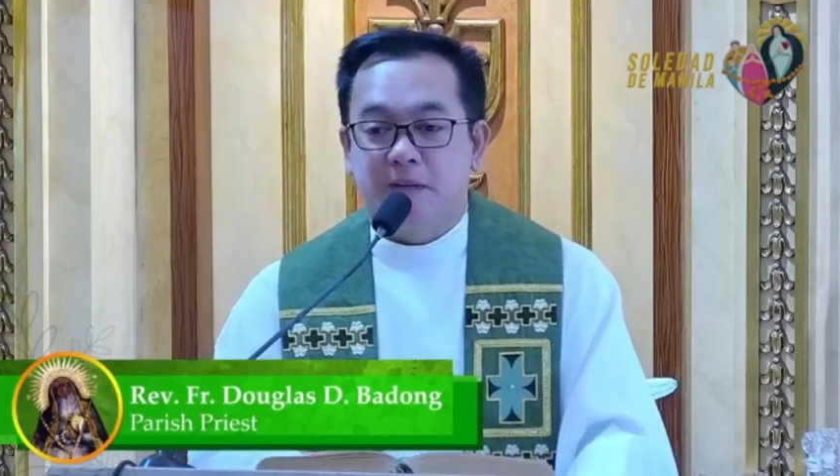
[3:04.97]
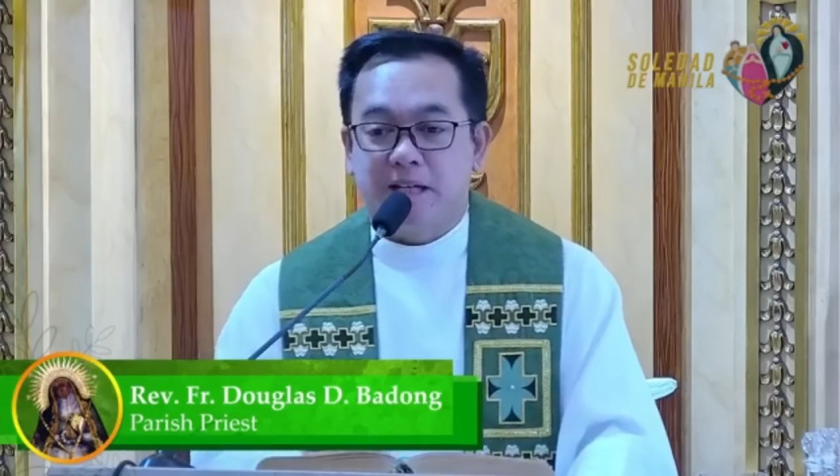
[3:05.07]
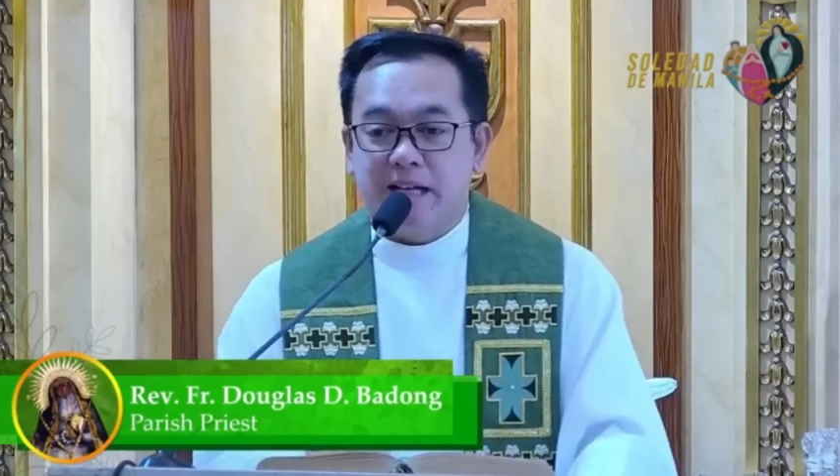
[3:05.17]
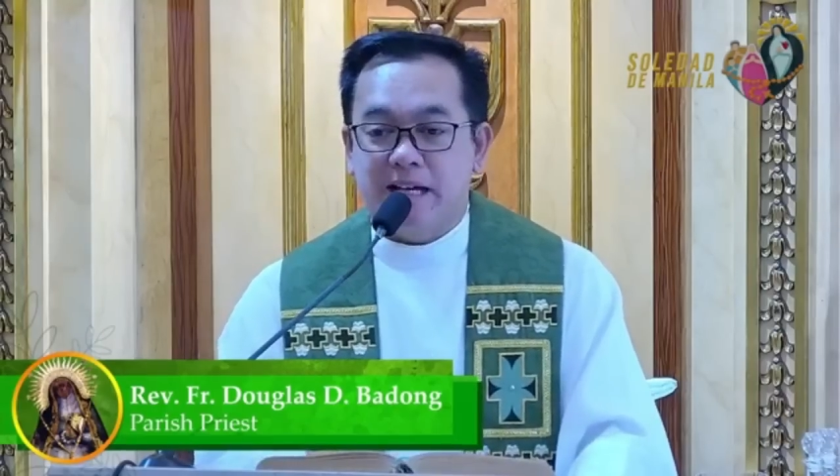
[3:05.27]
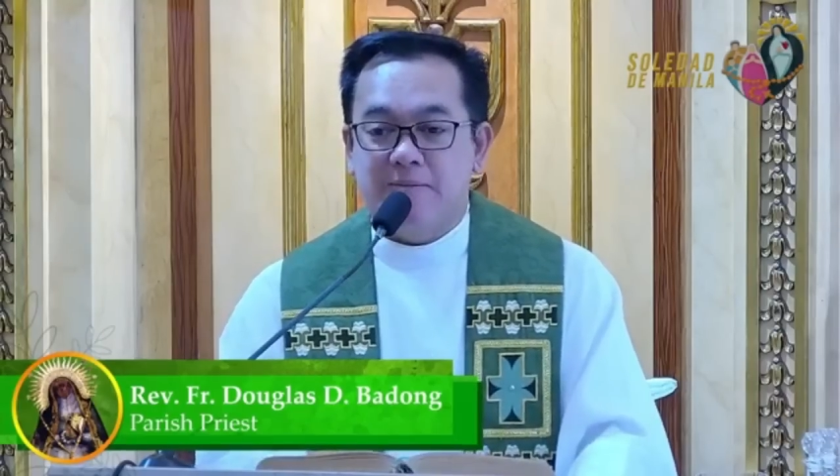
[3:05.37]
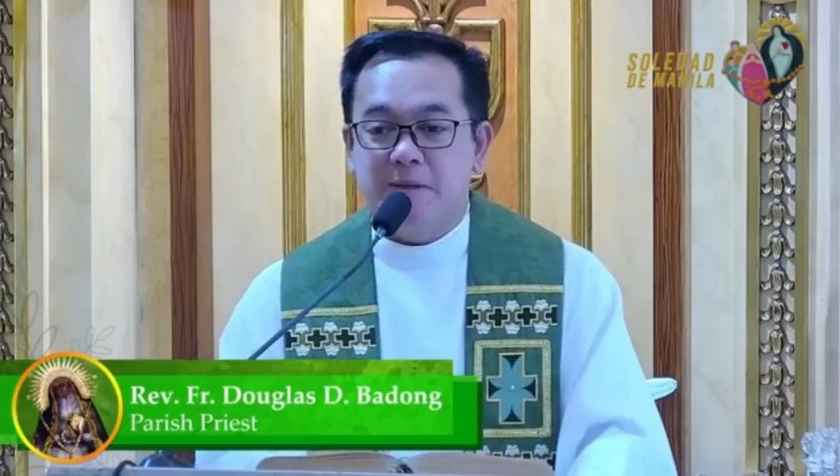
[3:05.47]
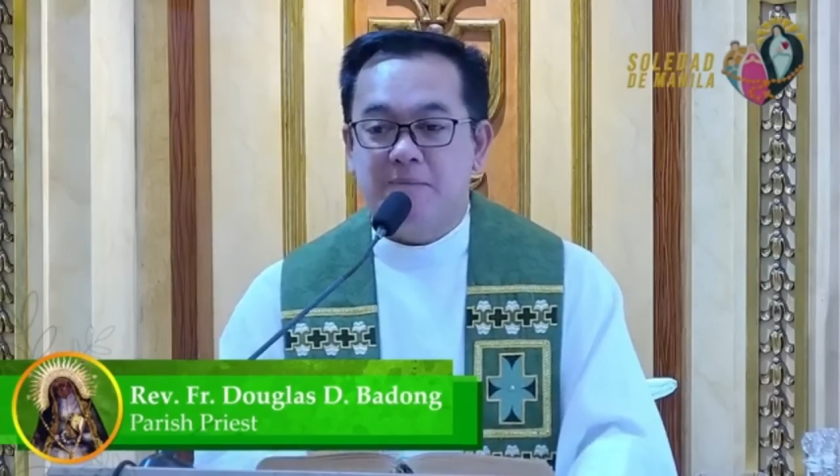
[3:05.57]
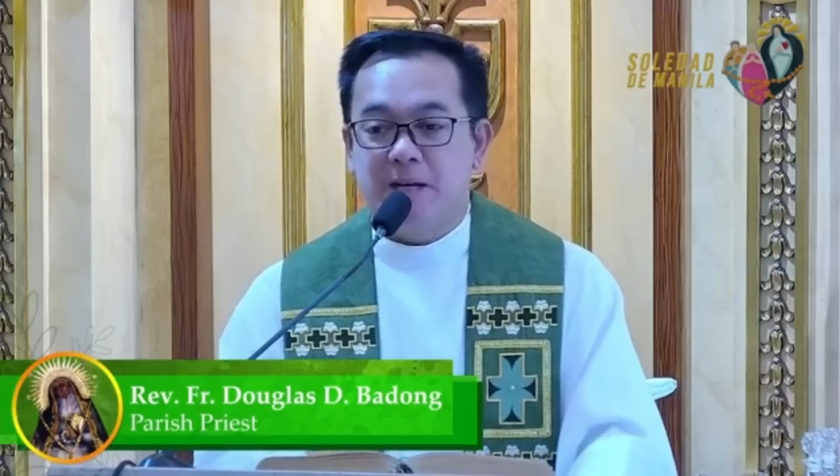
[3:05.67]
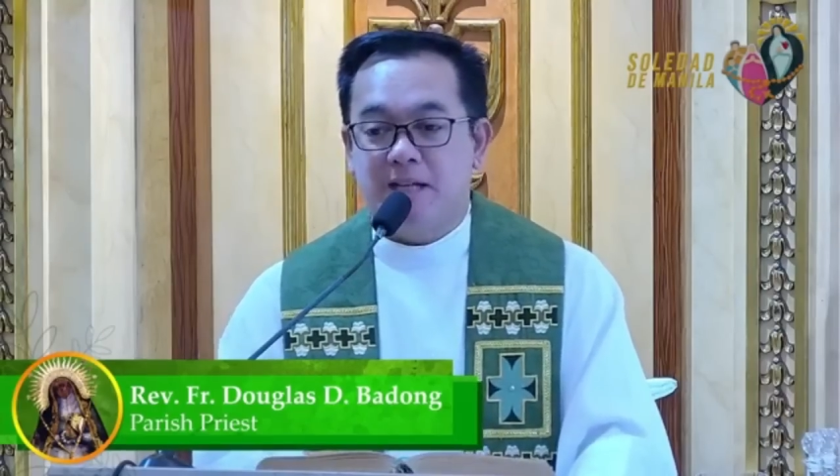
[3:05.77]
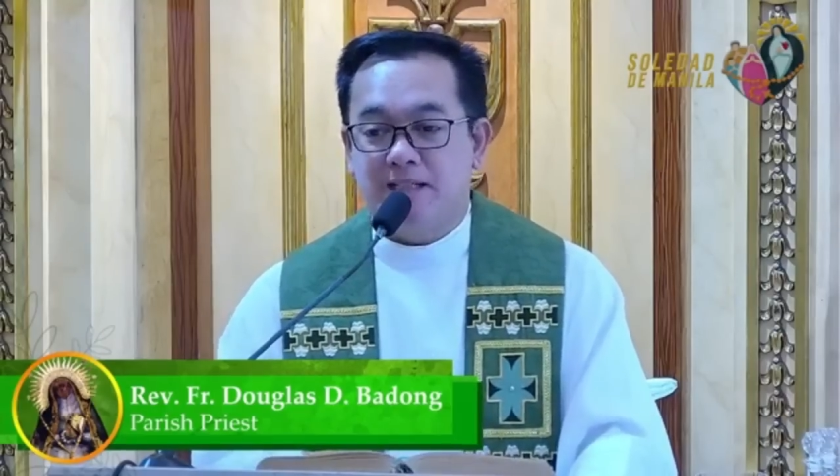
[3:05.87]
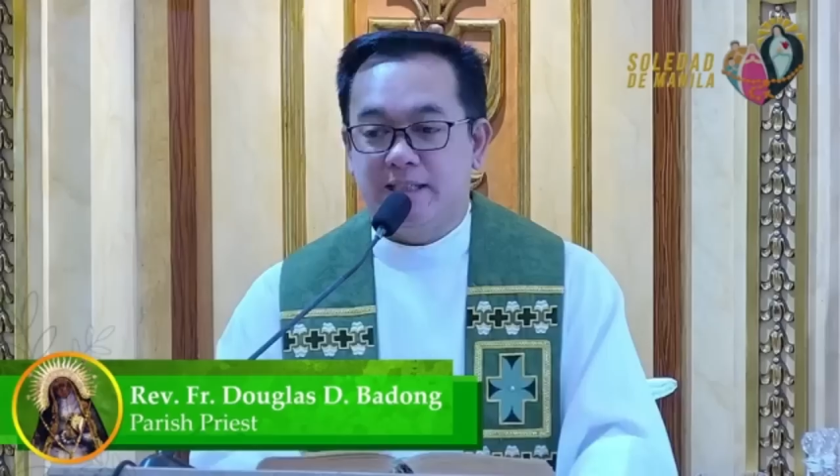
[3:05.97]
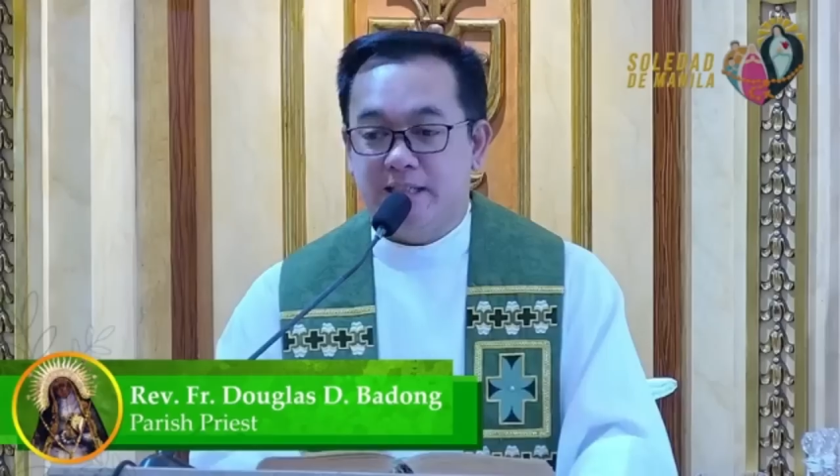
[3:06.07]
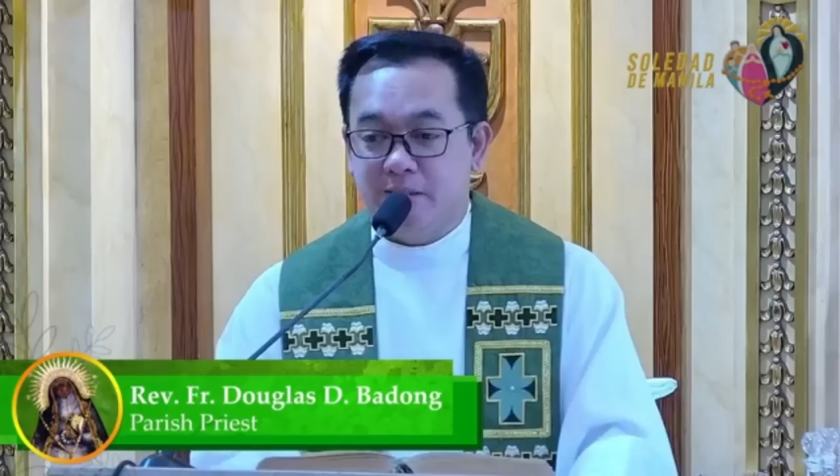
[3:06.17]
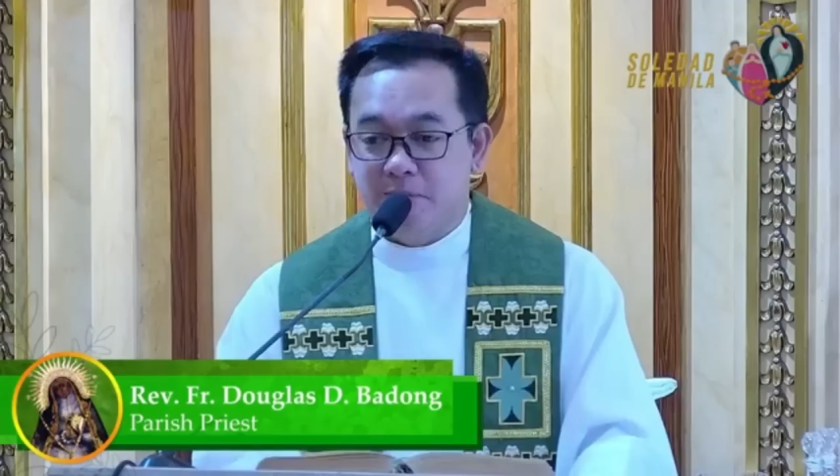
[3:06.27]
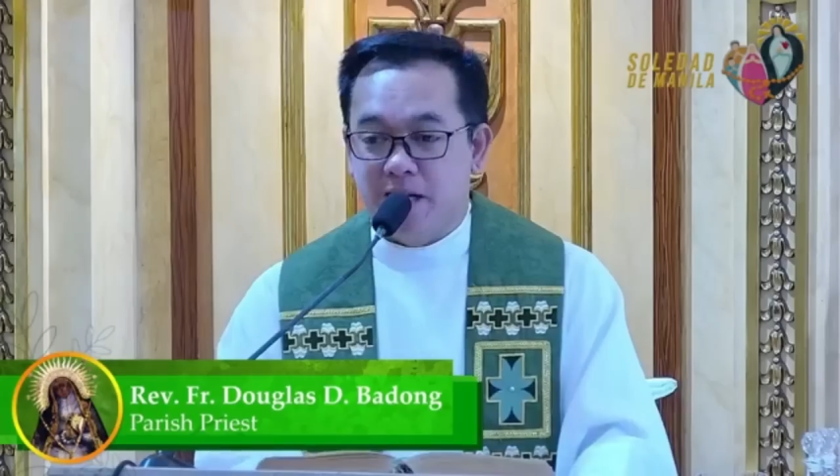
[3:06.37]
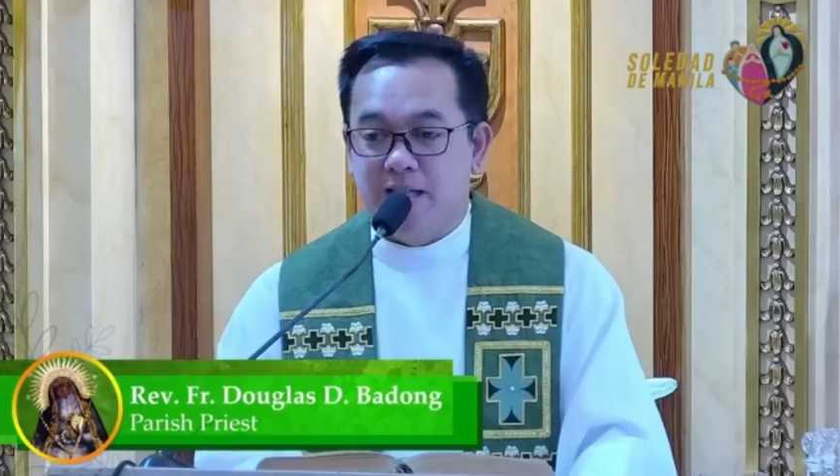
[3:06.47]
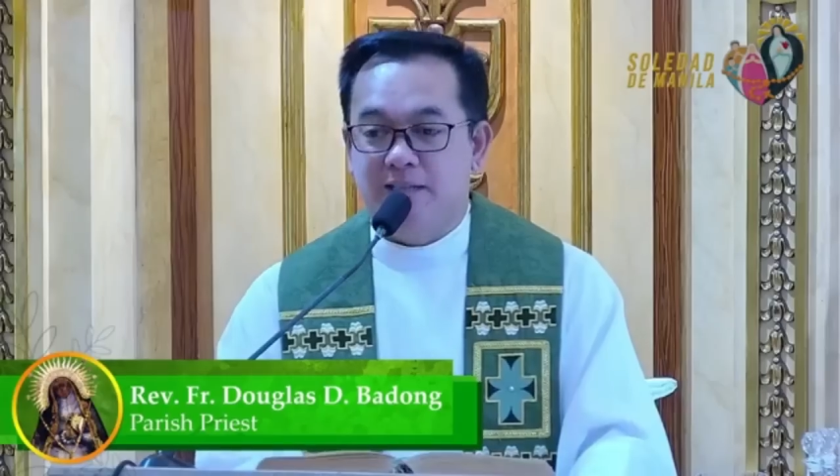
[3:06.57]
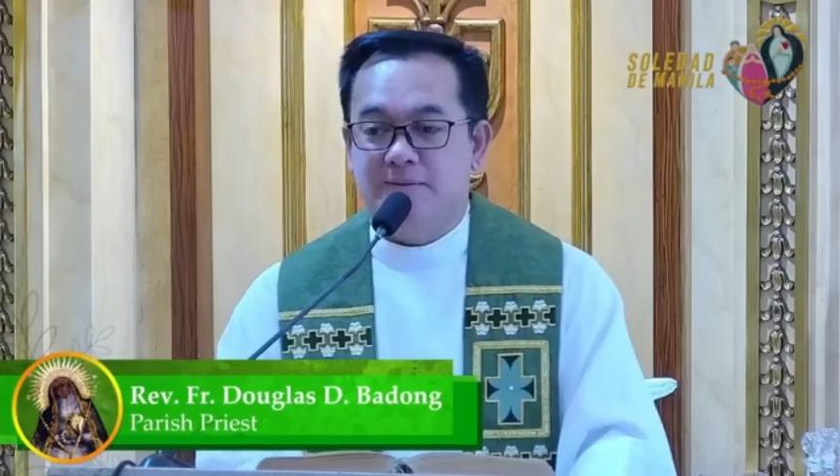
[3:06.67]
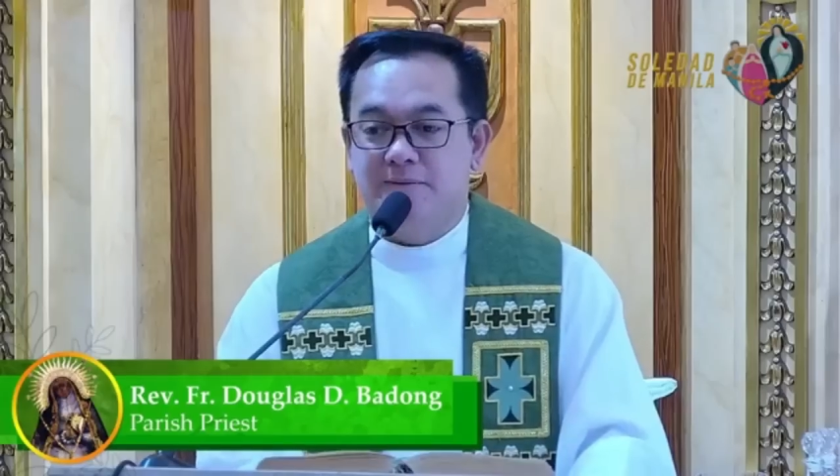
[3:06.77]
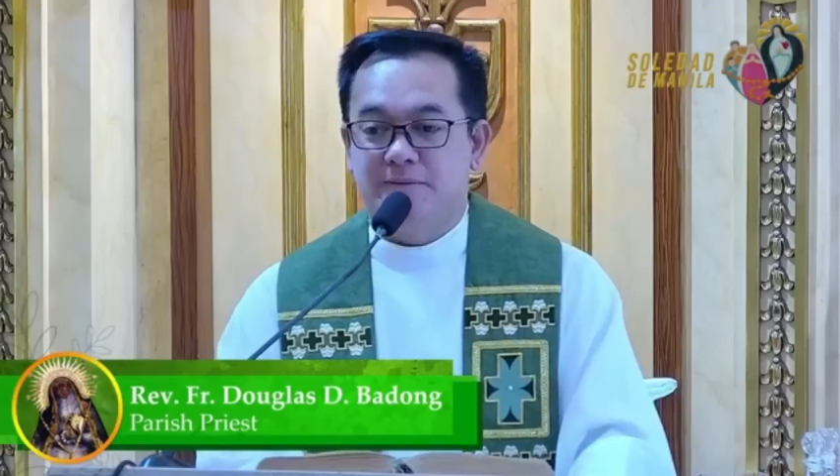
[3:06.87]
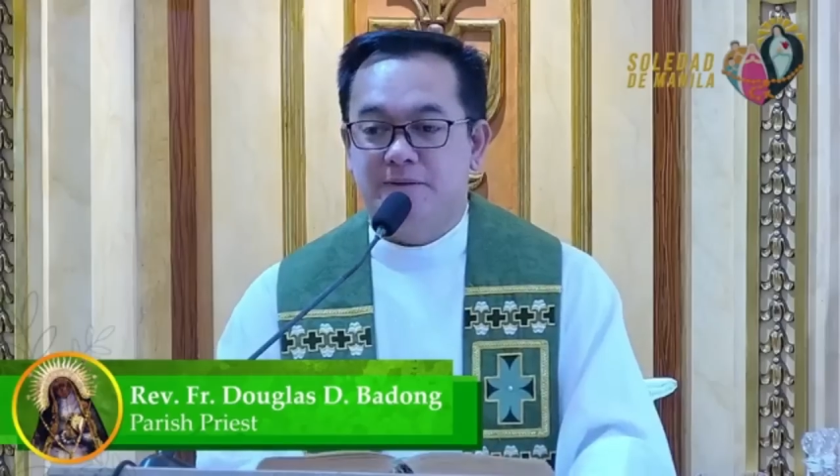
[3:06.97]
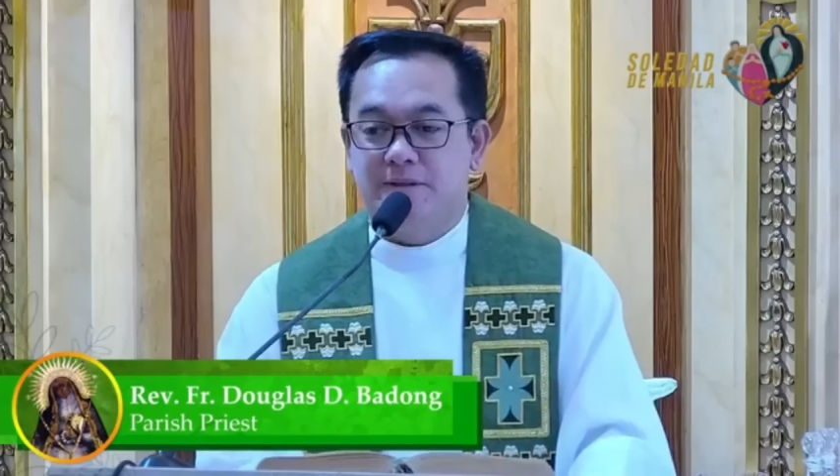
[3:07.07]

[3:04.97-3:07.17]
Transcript: marami pang iba.